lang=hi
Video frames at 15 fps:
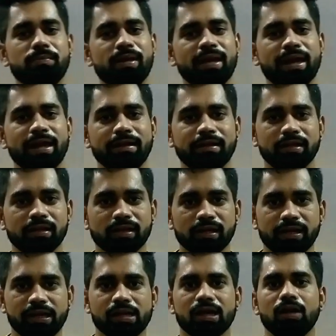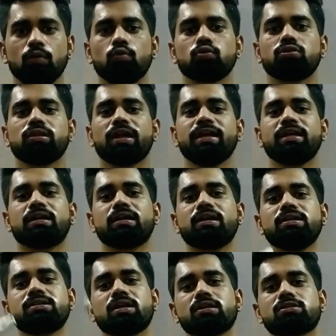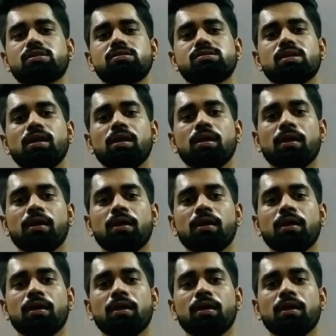में एंटर करेगा उतना ही करंट जंक्शन से